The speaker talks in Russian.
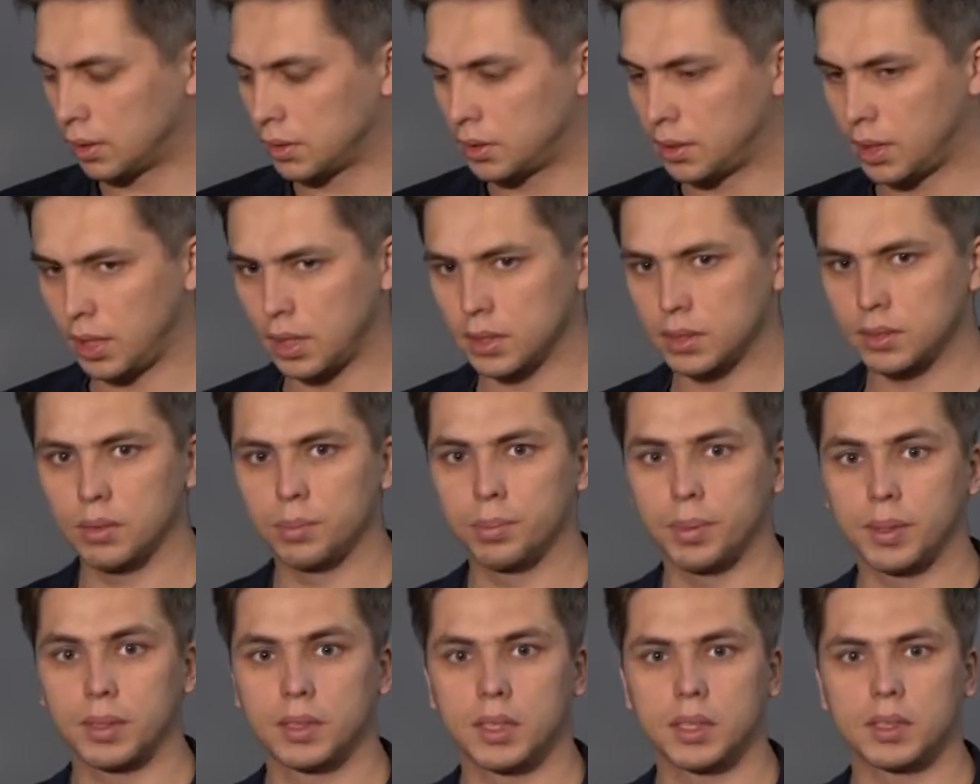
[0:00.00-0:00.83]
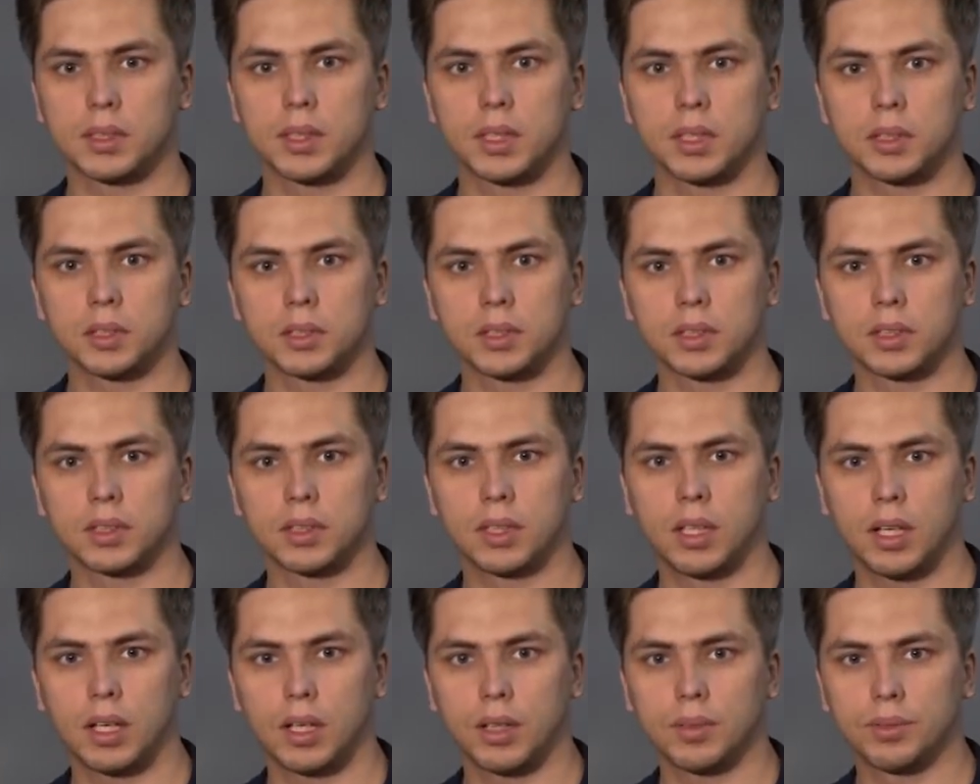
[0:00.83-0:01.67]
средство предназначено
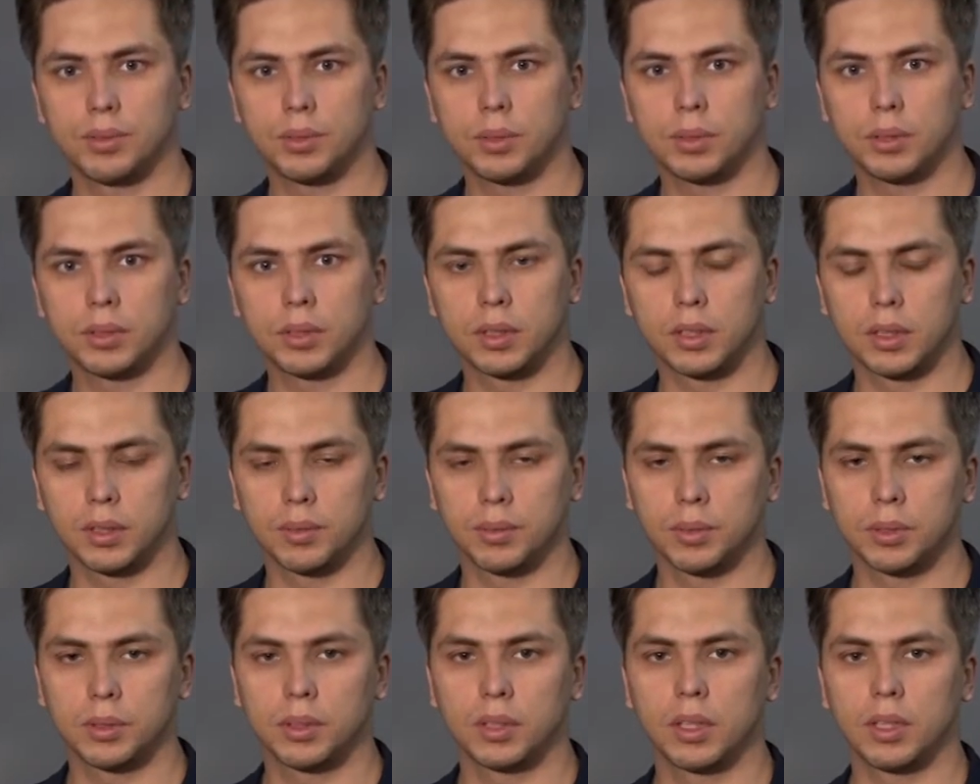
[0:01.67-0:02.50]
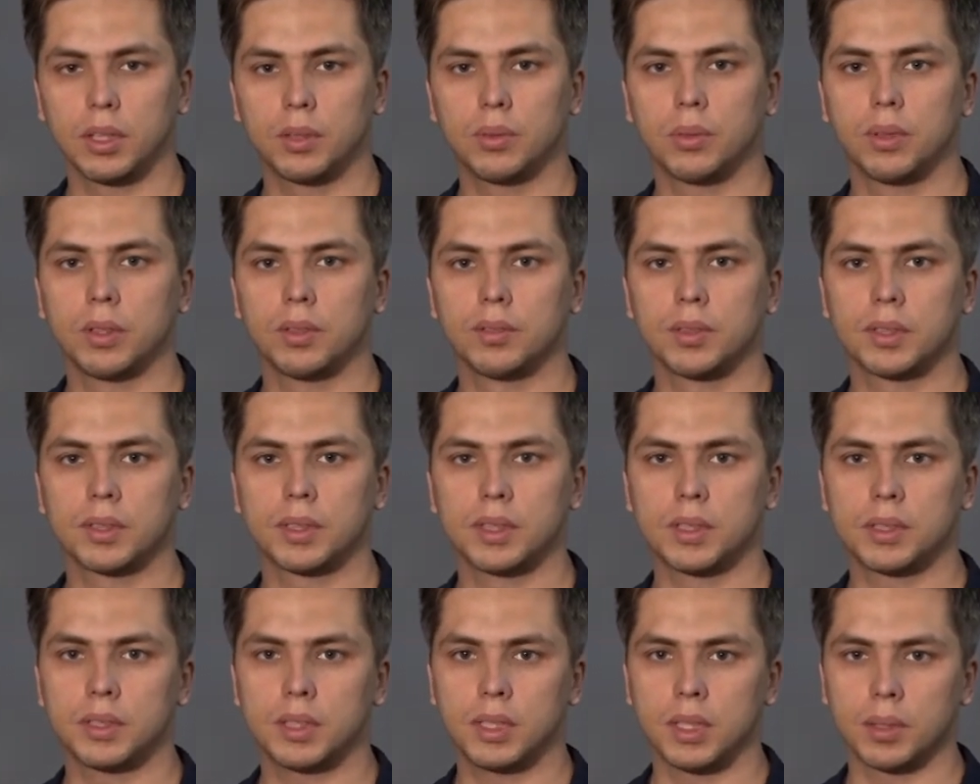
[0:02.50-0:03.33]
для водных и водно-гликолевых
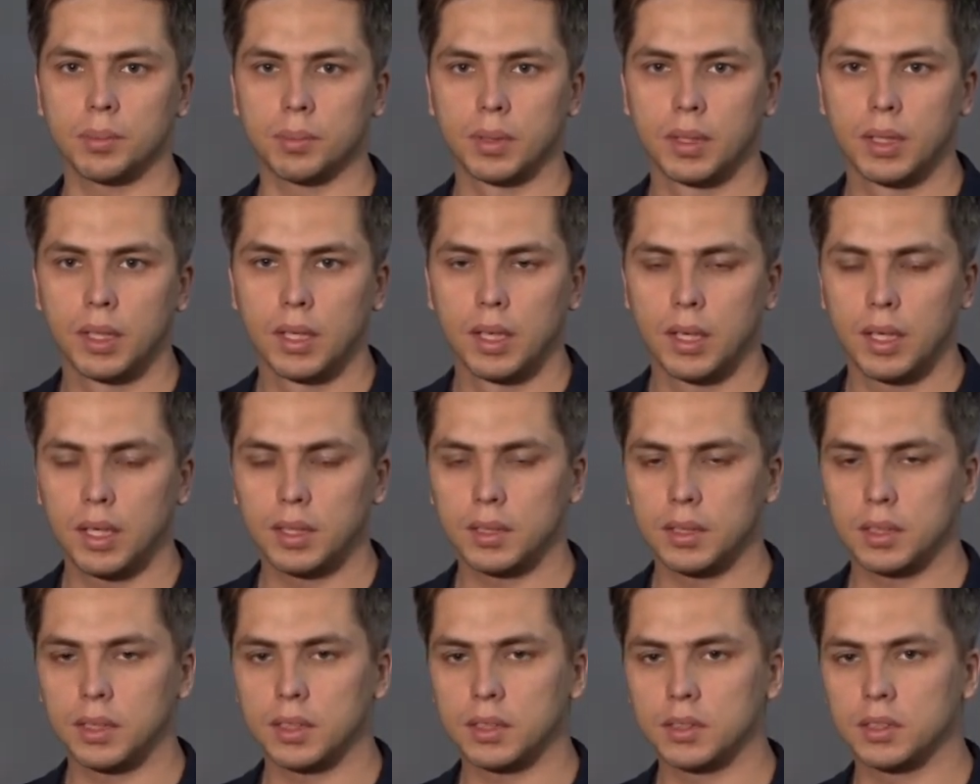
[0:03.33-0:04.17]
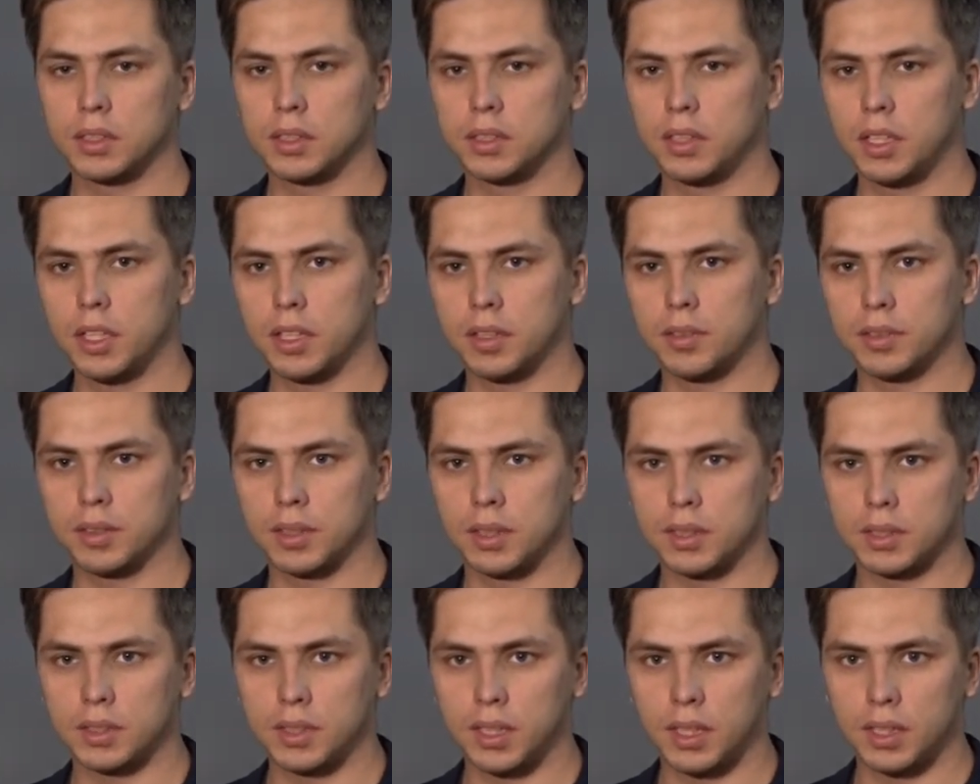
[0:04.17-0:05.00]
систем. Это
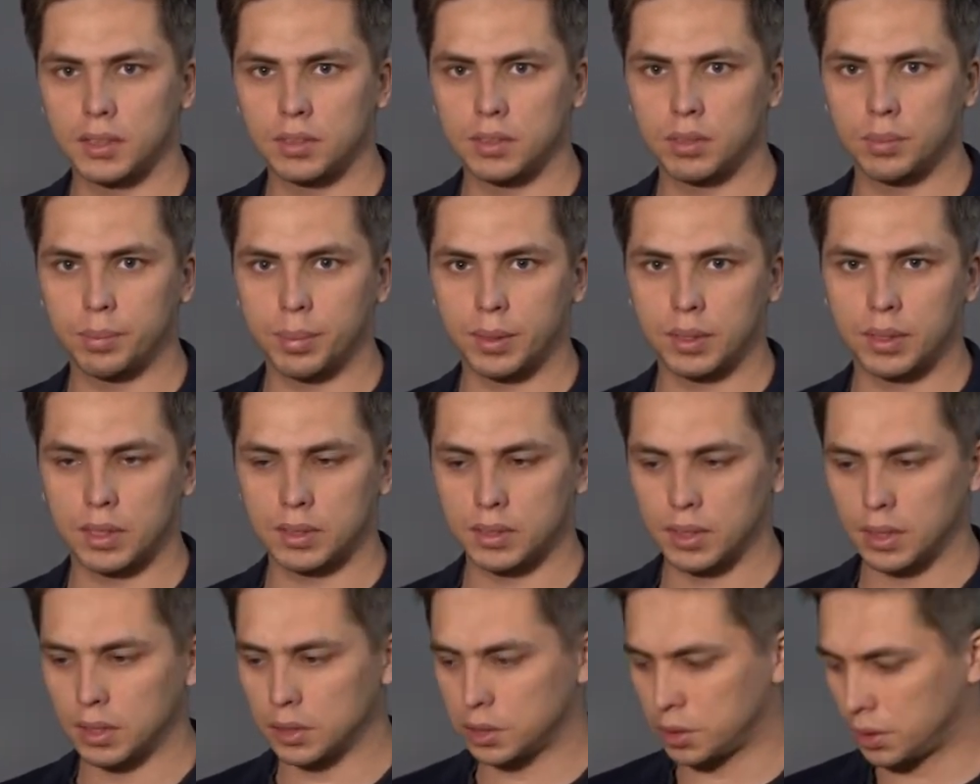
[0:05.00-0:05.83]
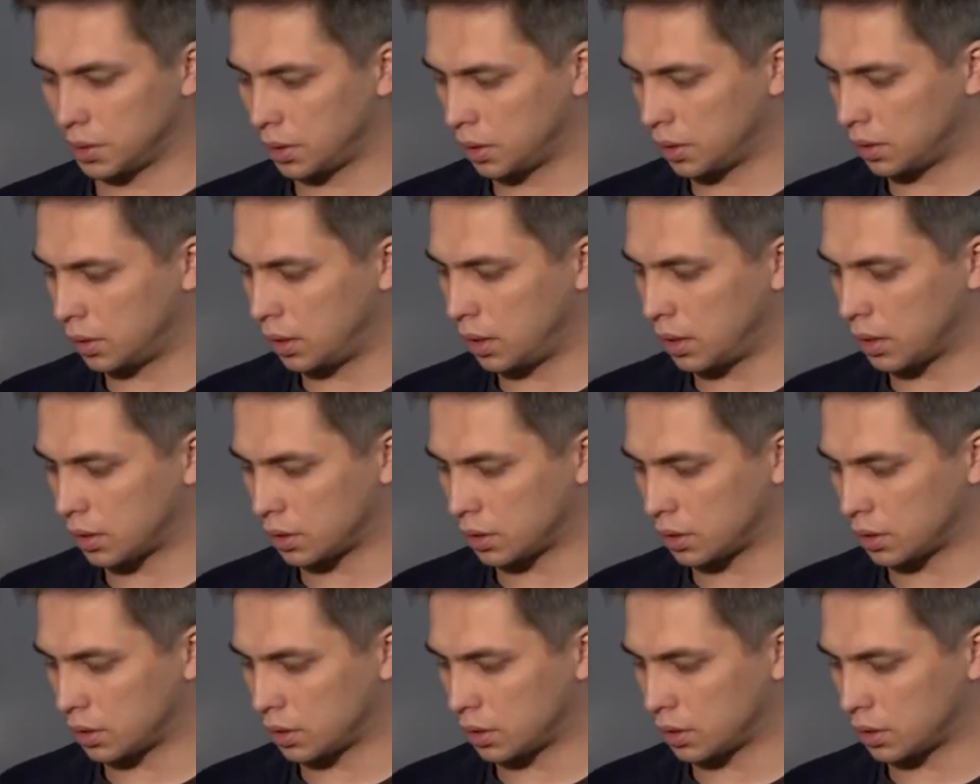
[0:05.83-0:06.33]
концентрированное средство, предназначенное для